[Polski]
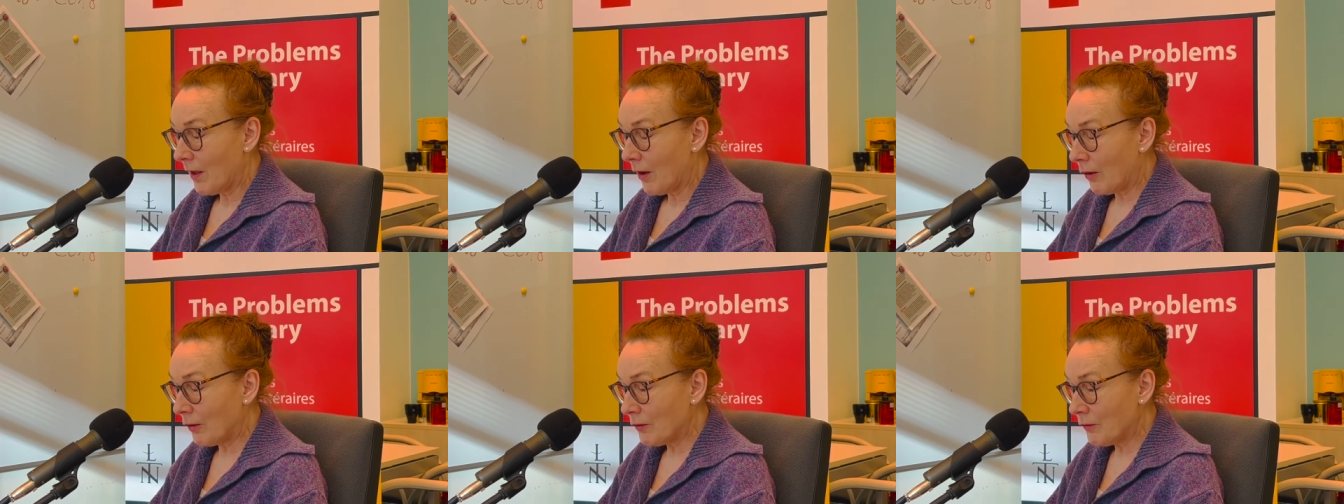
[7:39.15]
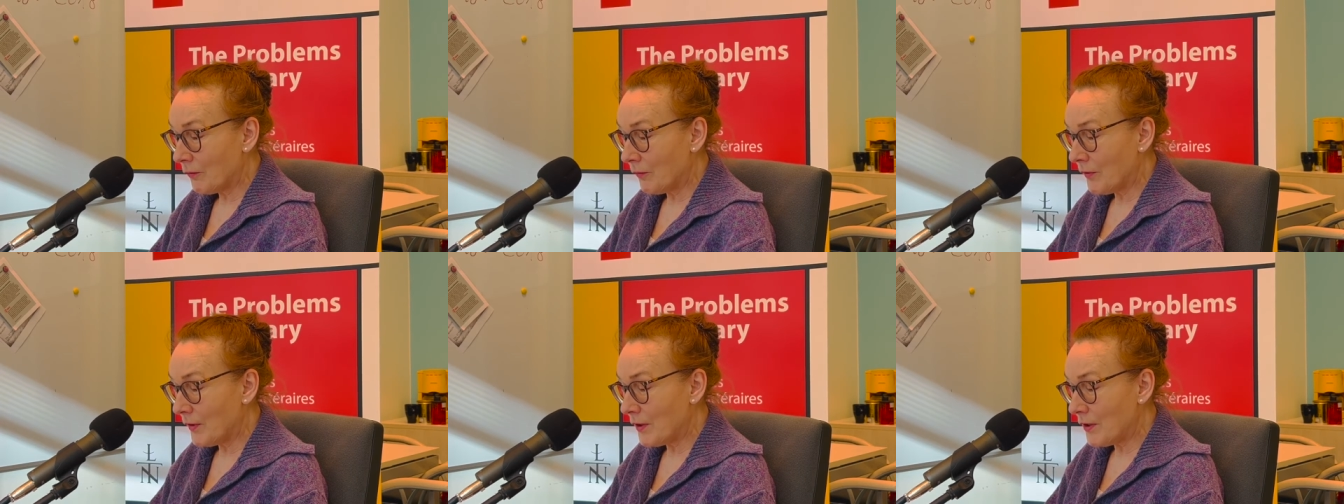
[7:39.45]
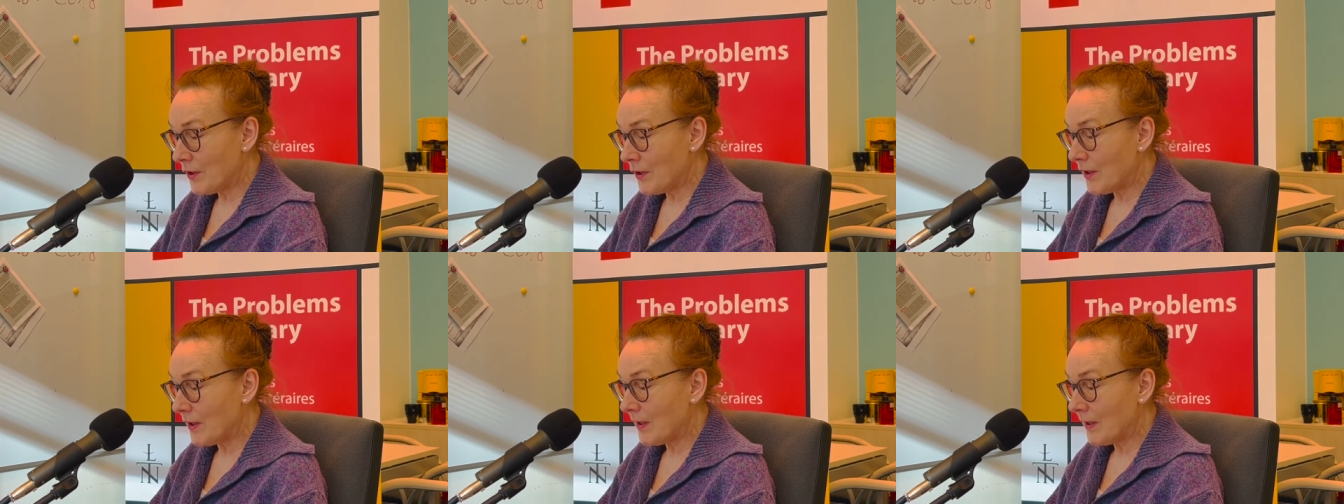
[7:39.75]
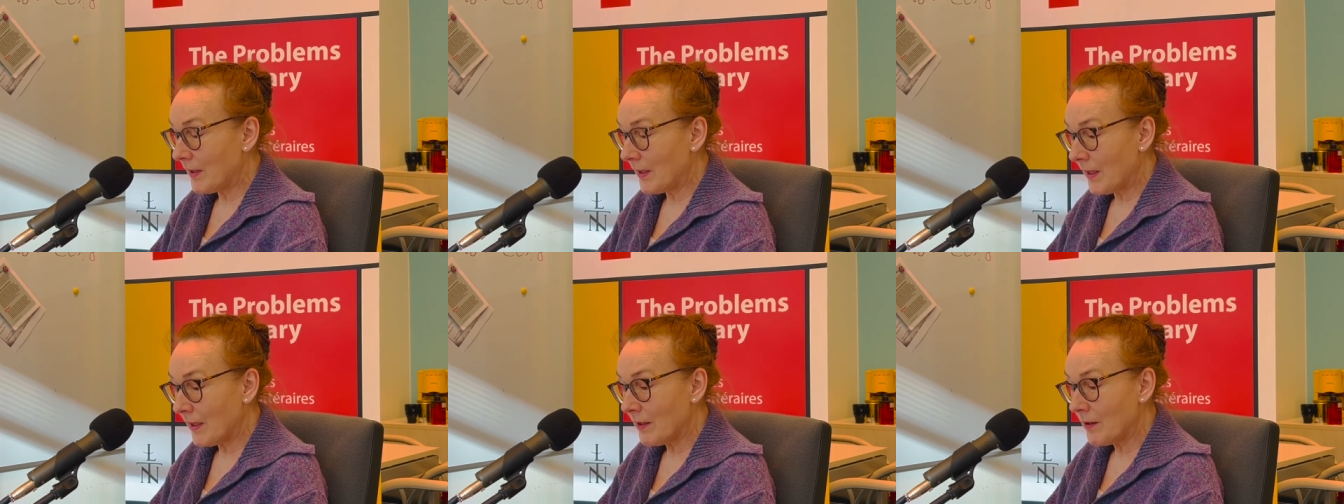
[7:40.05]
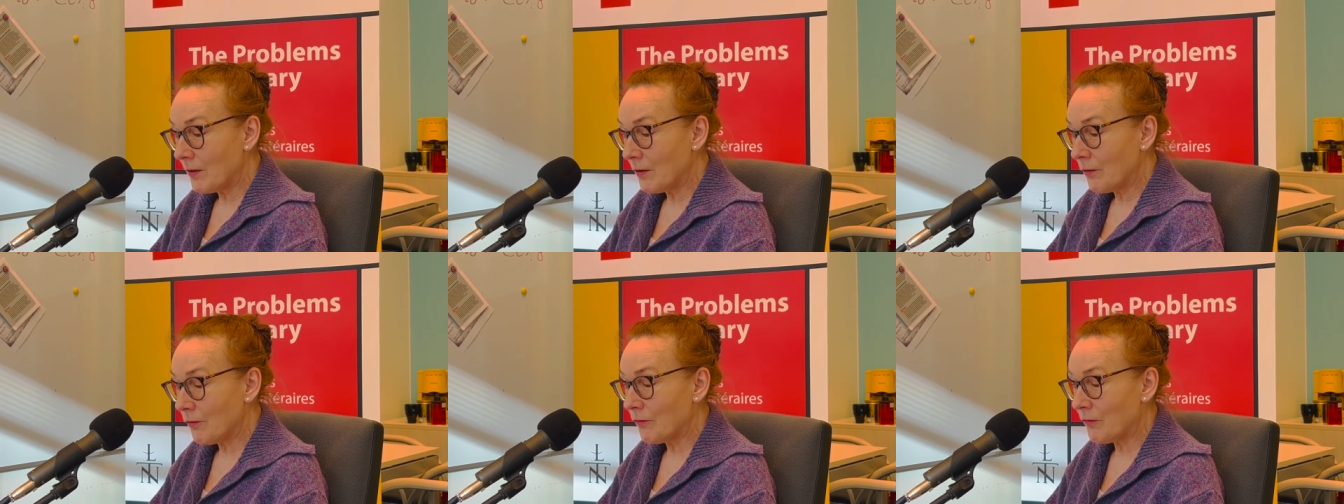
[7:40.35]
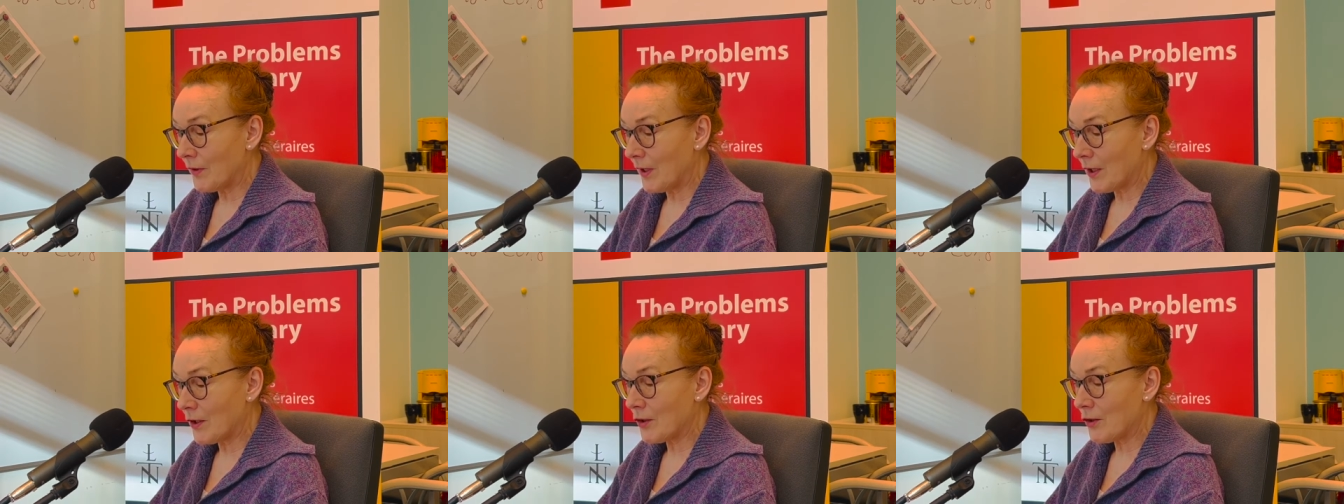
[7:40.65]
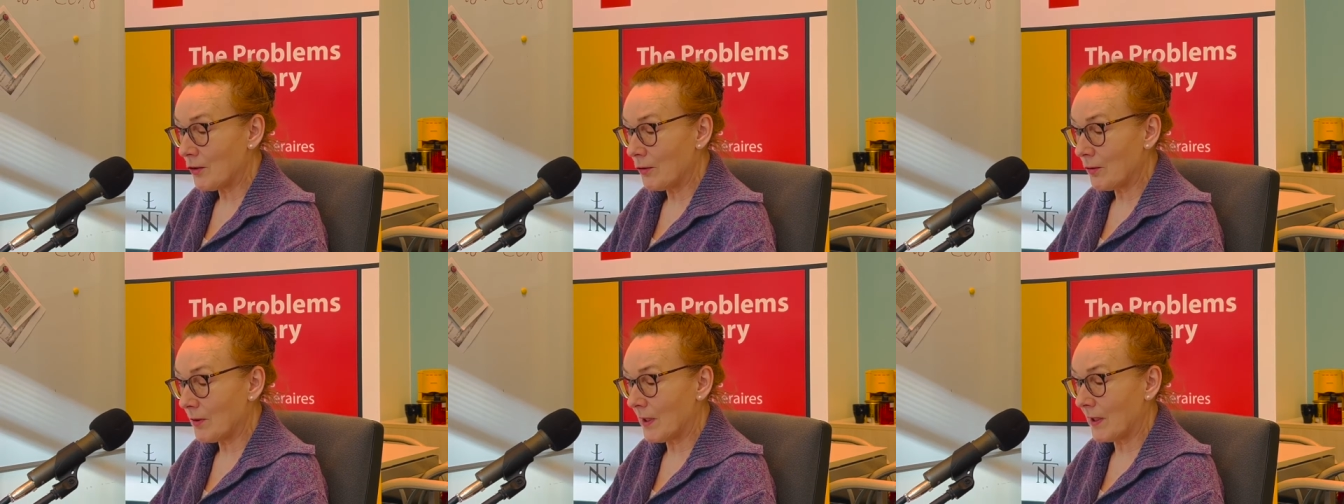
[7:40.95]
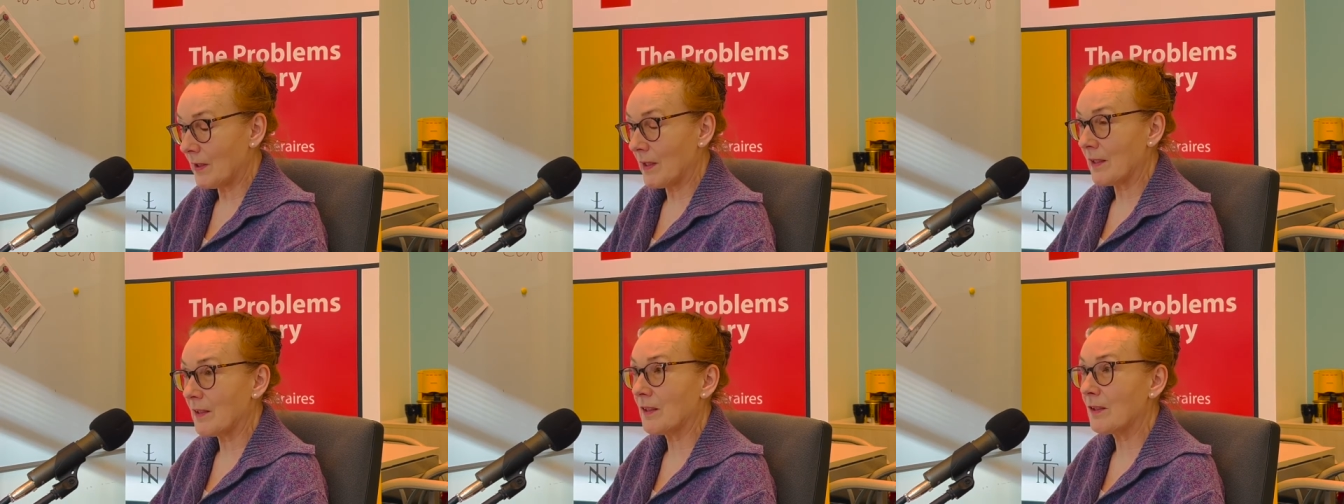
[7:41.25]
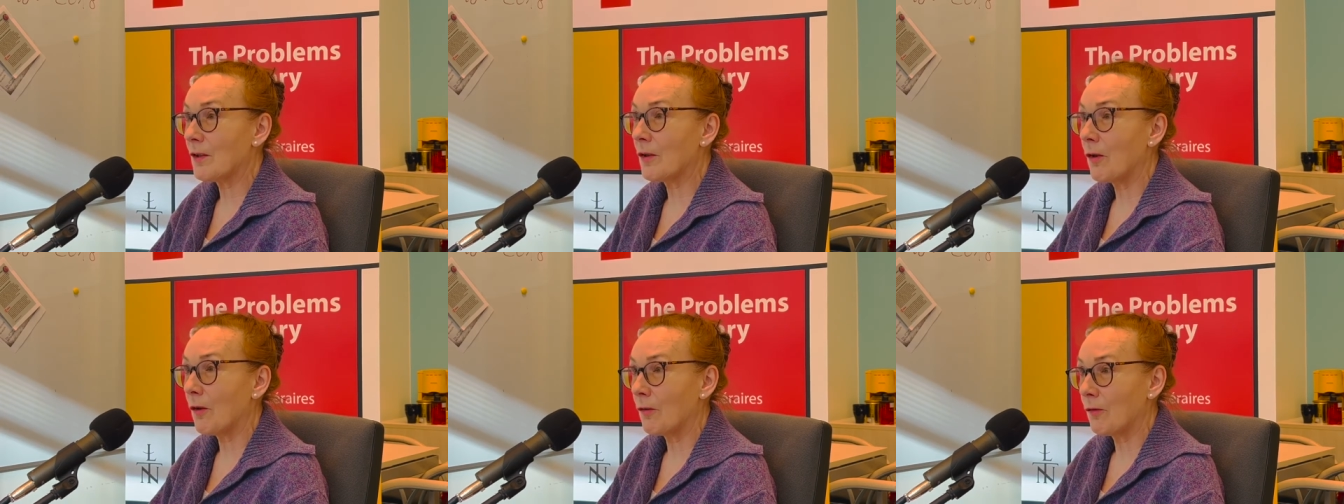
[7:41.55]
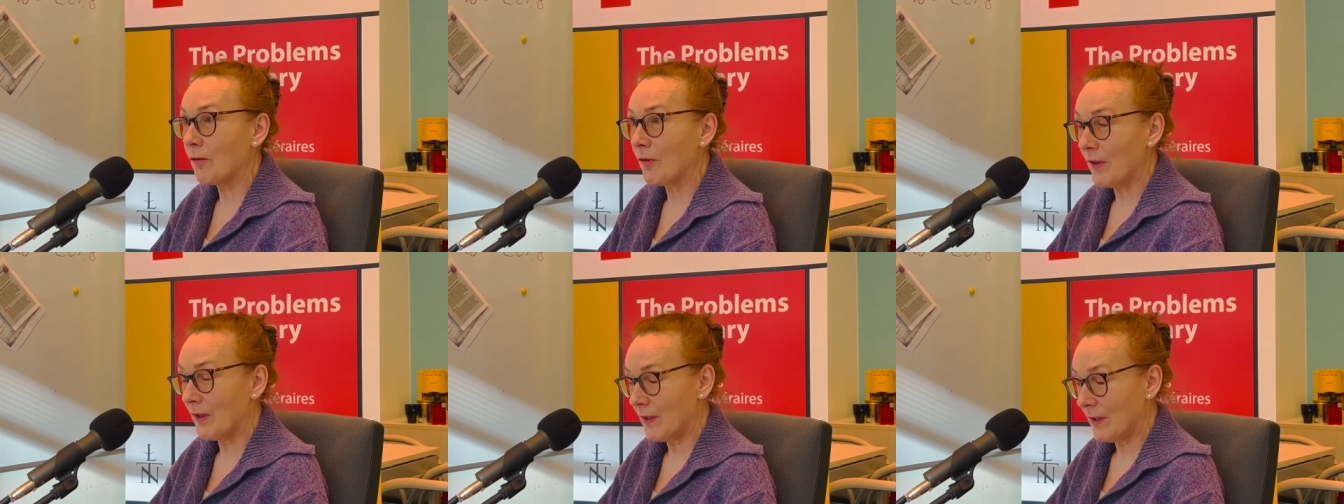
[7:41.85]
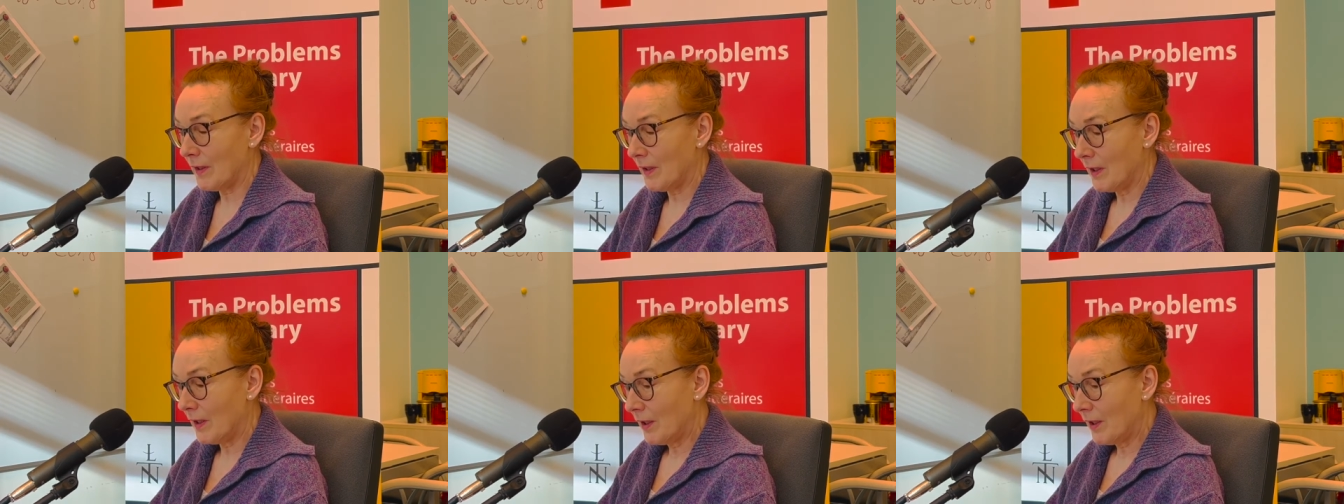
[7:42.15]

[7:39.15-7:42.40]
on widzi jedną wieczną katastrofę,